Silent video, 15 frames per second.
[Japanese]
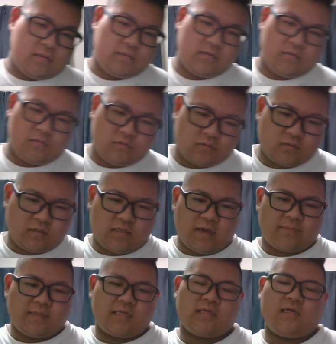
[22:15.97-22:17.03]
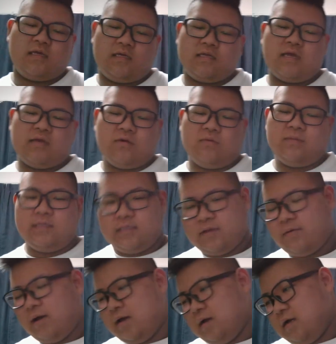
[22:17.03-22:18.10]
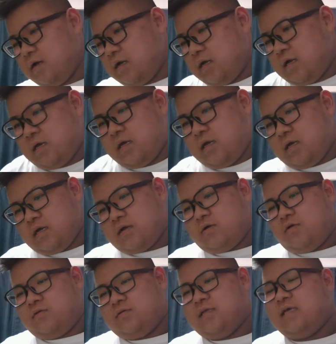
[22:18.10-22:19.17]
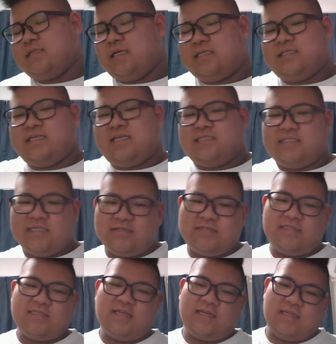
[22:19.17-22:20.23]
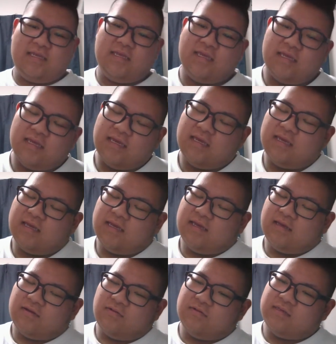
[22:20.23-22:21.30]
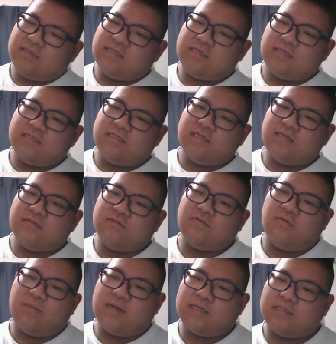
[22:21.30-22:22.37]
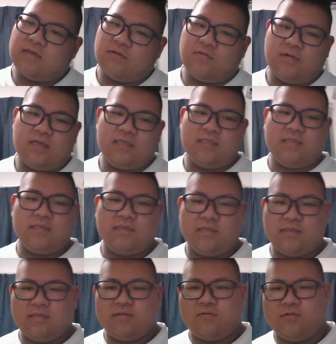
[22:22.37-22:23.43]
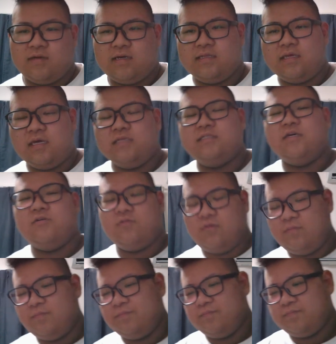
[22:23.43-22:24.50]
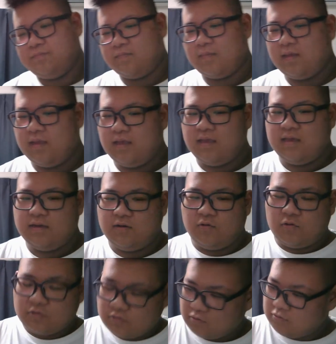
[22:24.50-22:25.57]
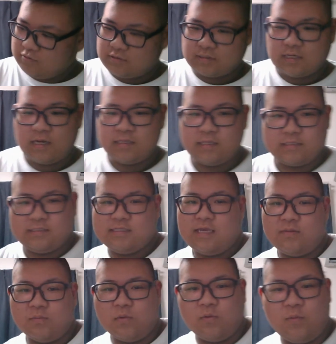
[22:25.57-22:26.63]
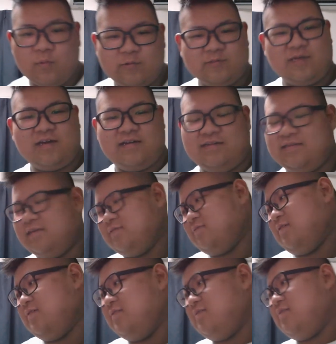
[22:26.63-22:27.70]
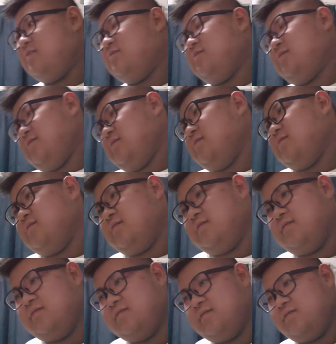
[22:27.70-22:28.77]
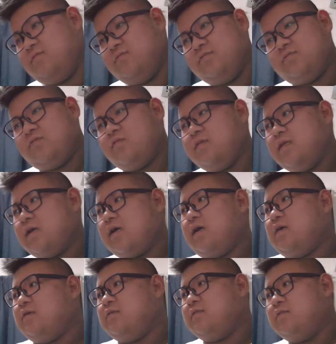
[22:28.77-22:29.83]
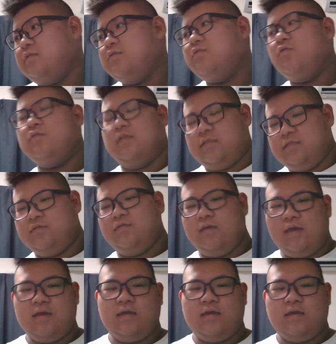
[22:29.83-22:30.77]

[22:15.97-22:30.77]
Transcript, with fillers: 本当にやめなきゃいけないよみんなはこんな雑談してるっつったらねこんな雑談してるのをバレたら親に親は泣いちゃうよ俺のグッズ買わないやつ全員盲目だからなとか言ってるやつは本当になんかすごいですよね